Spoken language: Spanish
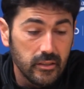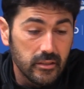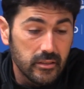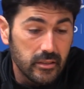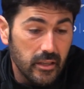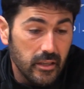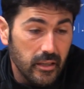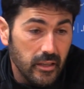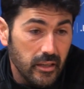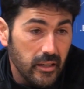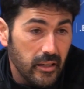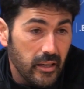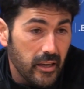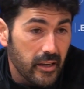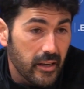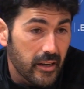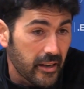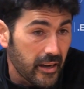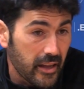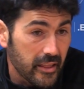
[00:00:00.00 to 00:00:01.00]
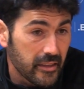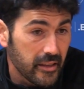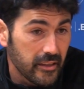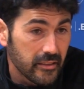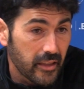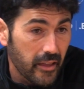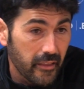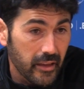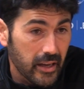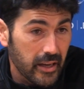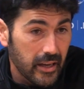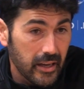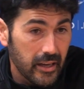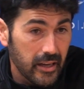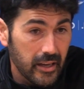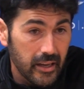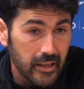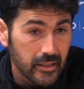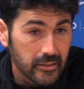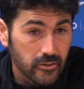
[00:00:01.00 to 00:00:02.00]
Si en Racing te
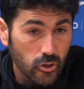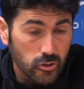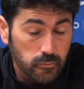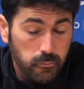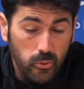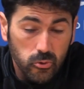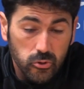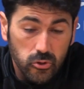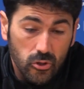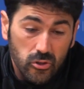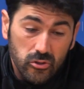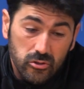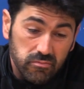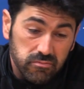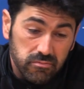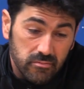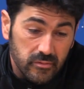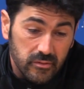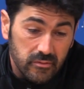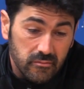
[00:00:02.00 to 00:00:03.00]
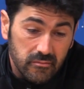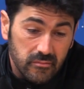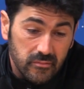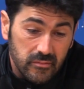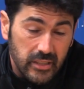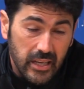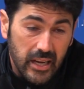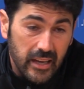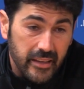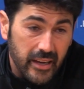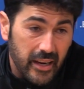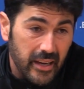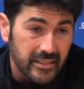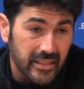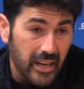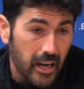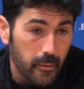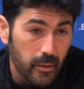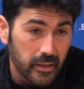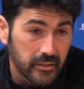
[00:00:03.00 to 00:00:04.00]
dejas dos puntos, ya
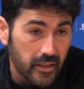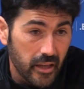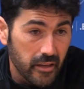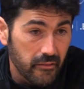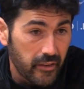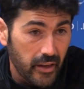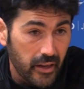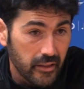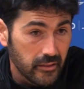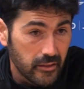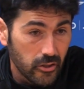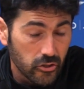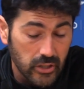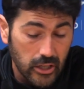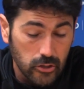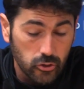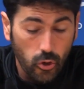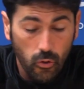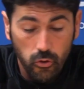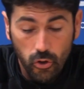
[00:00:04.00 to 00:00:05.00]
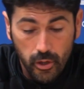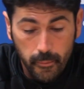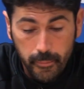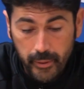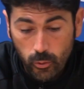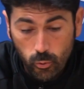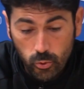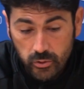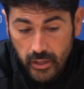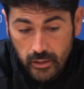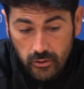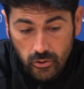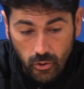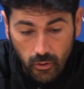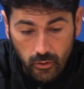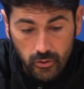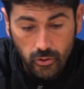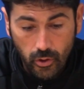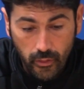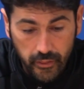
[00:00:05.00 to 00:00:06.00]
llegas al levante diferente. O sea, todo repercute en
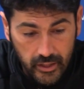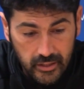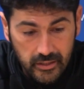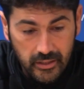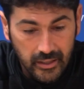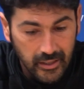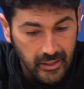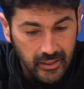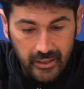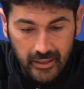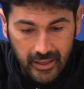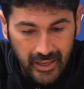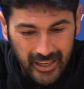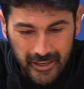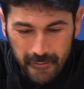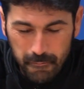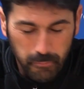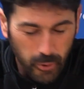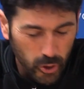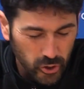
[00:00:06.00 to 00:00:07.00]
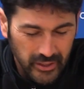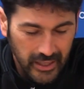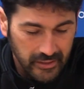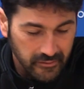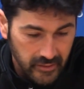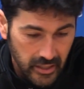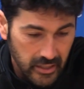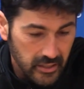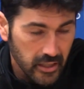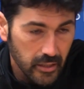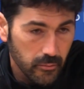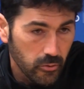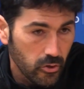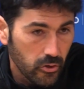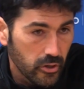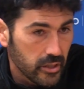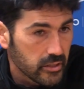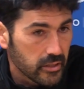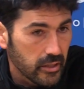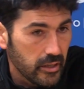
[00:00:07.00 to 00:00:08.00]
todo. Entonces, el
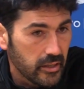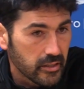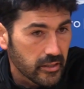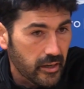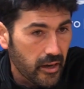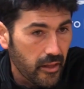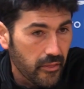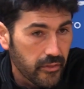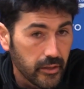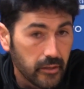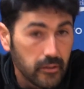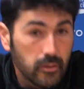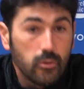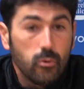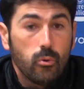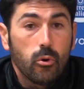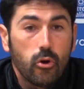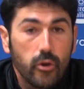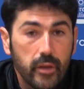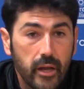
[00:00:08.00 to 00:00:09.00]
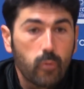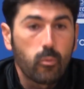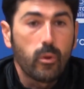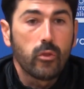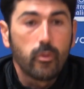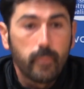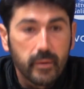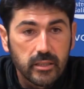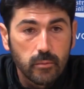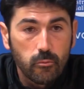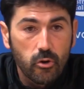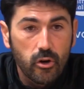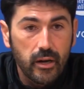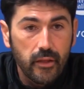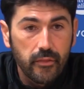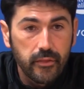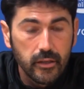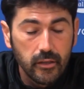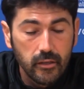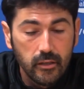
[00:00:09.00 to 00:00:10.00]
importantísimo es, Racing. Luego ya, cuando pasemos
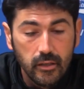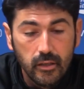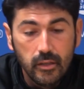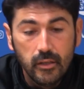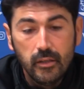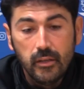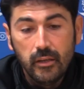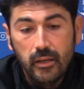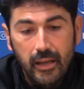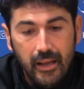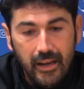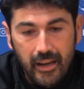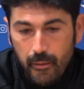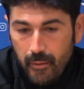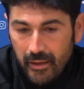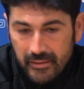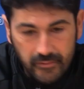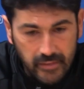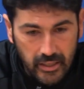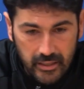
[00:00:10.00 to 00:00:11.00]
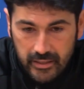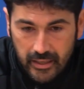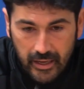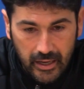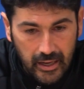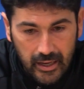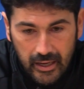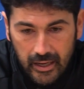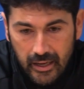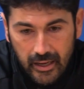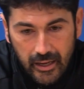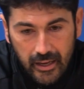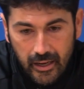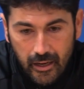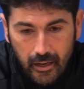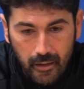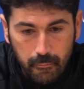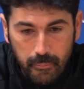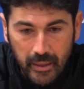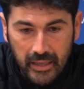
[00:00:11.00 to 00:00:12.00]
Racing, el levante será
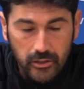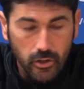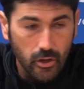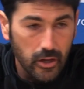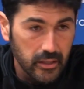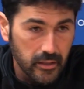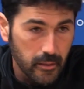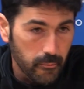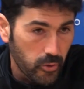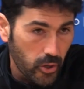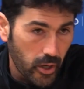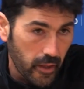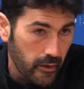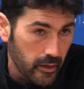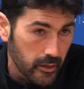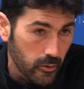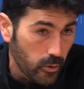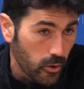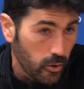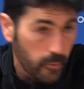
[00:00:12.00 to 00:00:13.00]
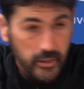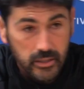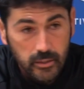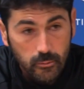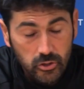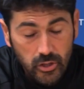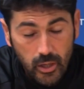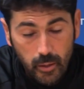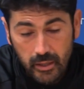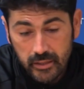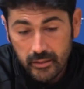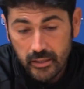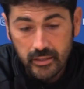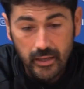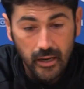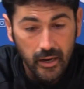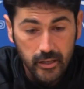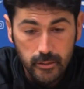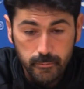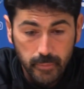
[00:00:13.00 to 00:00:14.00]
el partido de la temporada. Y cuando pasemos el levante
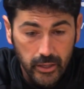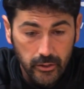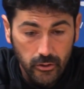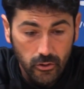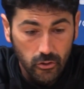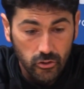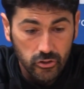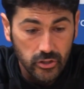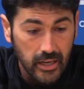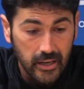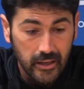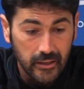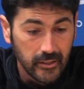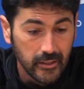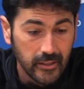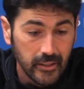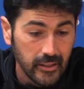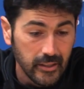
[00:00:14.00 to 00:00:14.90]
será el español. O sea,